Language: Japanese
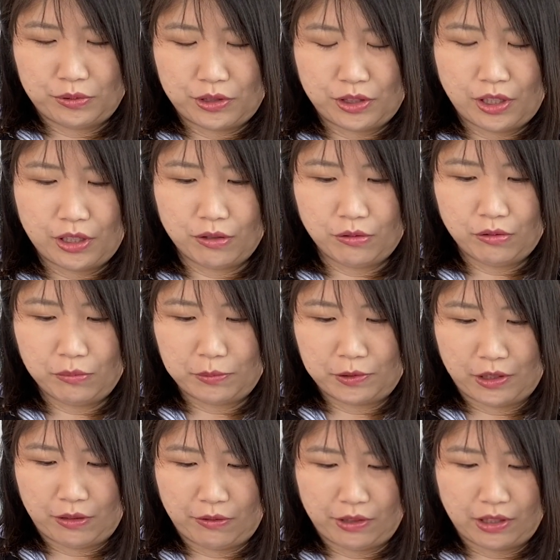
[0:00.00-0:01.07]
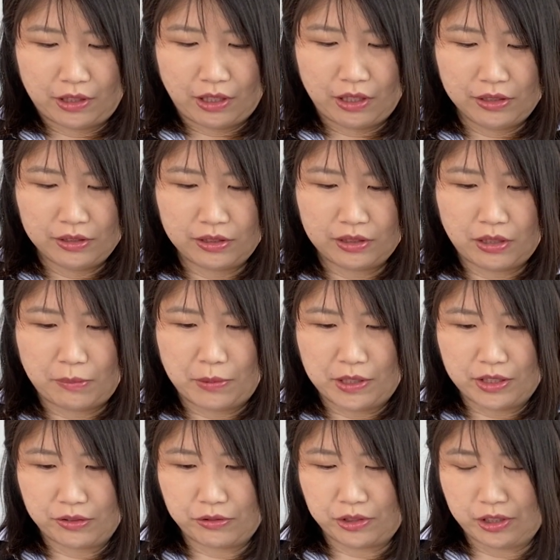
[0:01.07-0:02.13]
j ェイホープさんはねダンスがめ
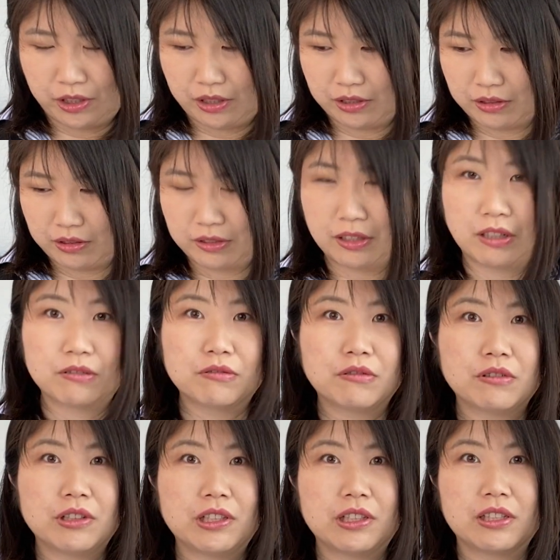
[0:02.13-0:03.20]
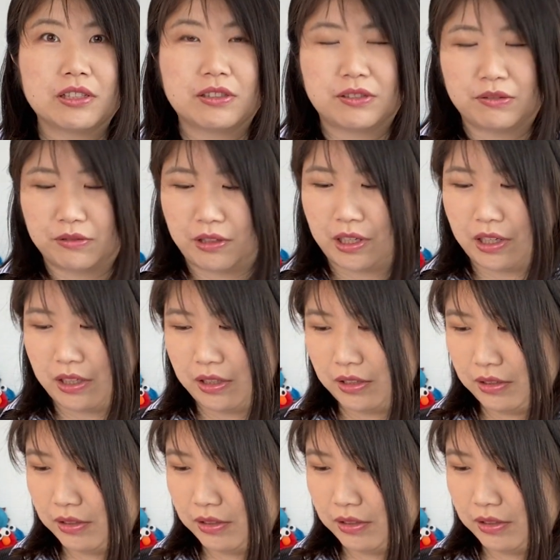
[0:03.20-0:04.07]
ちゃくちゃかっこいいですよね